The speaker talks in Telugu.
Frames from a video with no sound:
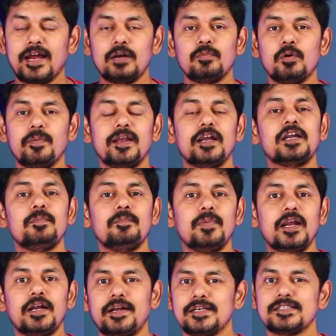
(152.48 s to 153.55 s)
రగ్గెడ్ మొబైల్ అంటే
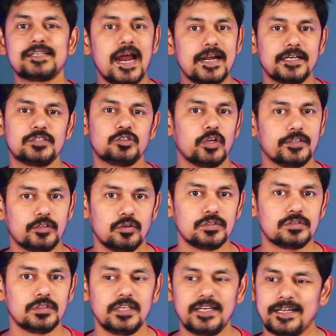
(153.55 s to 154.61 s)
మిలిటరీ స్టాండర్డ్స్ అయితే
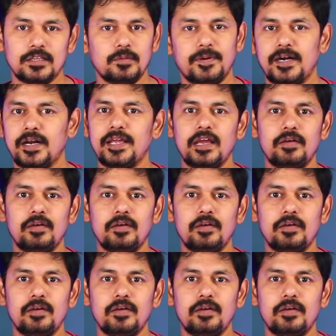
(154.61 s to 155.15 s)
వస్తుంది కింద పడిన